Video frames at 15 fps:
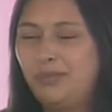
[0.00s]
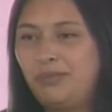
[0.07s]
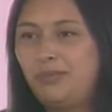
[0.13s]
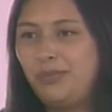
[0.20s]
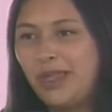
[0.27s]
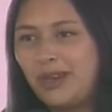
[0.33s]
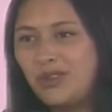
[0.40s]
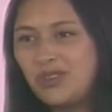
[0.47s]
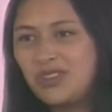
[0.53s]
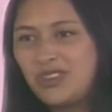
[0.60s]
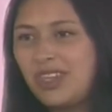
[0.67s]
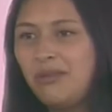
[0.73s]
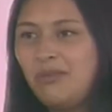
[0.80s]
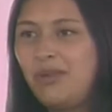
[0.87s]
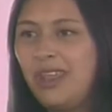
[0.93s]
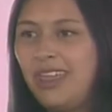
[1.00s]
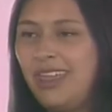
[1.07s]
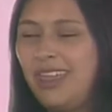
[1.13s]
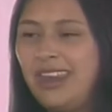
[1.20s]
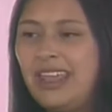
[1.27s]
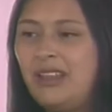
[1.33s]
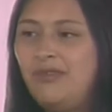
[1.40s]
Pero siempre
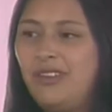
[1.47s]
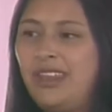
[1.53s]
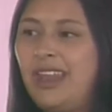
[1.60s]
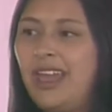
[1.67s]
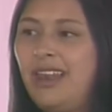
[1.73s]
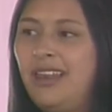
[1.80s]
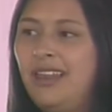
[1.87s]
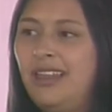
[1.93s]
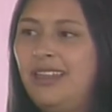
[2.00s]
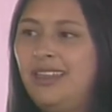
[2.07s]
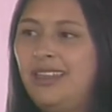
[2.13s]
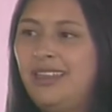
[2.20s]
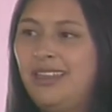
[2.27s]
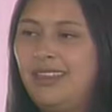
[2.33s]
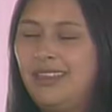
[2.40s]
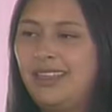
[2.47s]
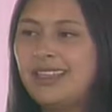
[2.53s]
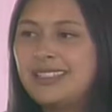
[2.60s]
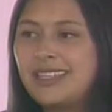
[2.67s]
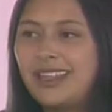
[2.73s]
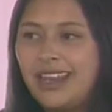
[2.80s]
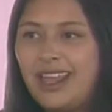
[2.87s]
en el final
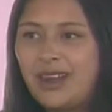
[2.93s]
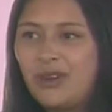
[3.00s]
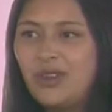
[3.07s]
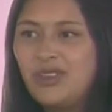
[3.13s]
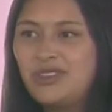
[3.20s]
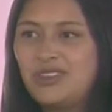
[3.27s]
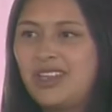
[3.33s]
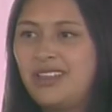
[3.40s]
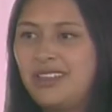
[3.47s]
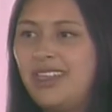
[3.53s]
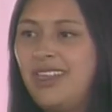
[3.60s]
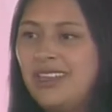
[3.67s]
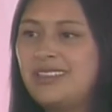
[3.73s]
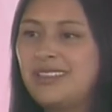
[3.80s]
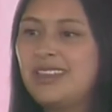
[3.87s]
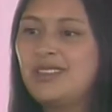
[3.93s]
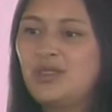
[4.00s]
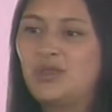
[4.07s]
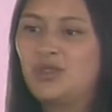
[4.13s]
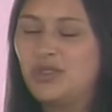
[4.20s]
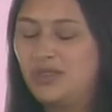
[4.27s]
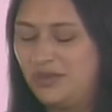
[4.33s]
está la rosa, que es
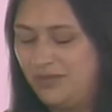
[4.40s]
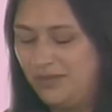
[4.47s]
Jesús.